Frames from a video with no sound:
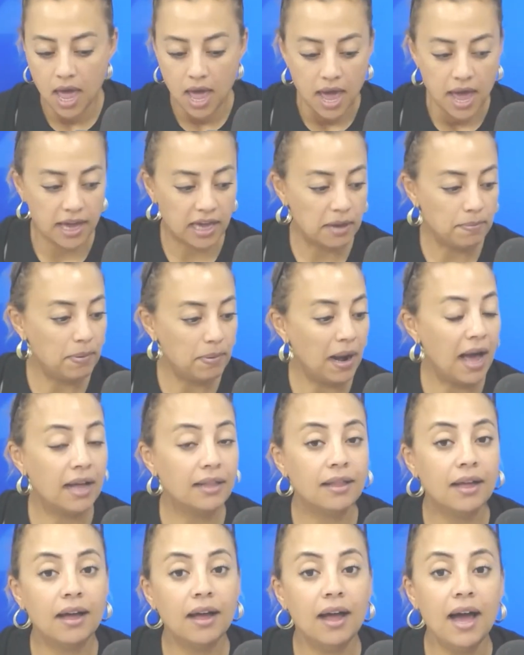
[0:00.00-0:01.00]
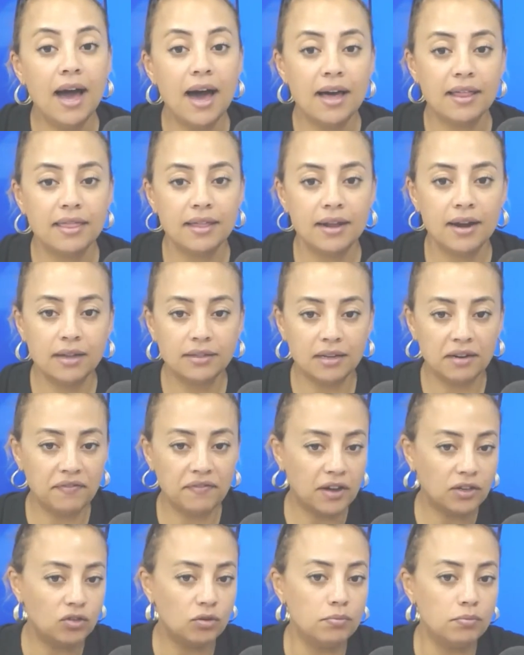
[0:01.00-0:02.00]
اكيب العادة حاضرة
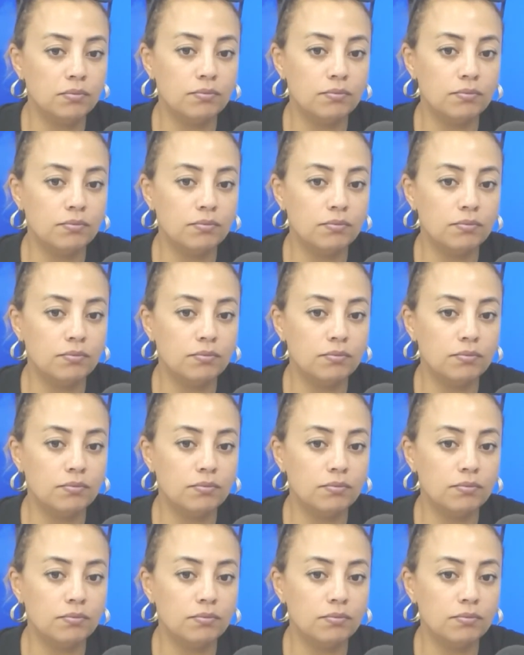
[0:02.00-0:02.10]
ترافقتم